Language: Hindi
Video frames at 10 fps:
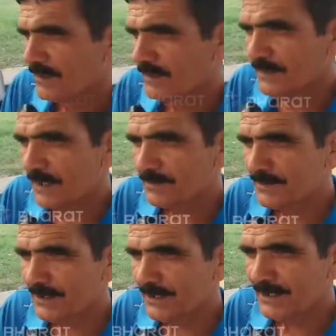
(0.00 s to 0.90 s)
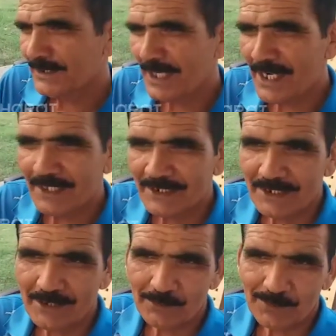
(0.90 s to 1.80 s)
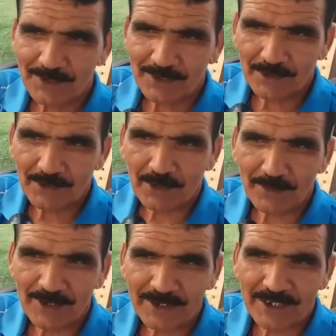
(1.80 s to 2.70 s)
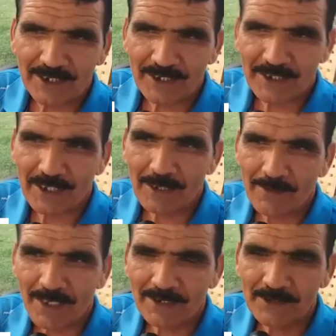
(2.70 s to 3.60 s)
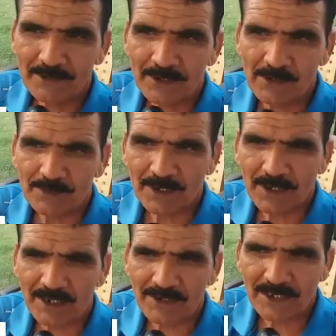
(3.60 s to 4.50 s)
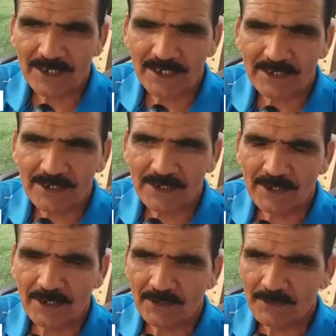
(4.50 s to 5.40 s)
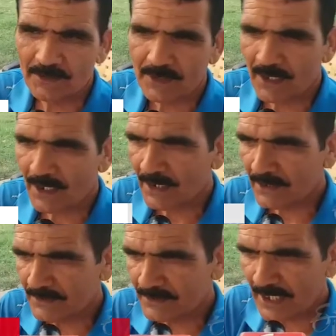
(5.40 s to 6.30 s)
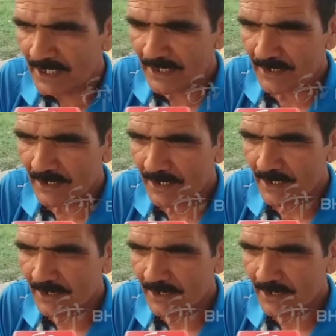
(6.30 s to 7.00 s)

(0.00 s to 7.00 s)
सब्सिडी गाय के ऊपर तो, तो गवर्नमेंट दे रही है बाकी उनके ऊपर खर्चा देखिए उनका चारे का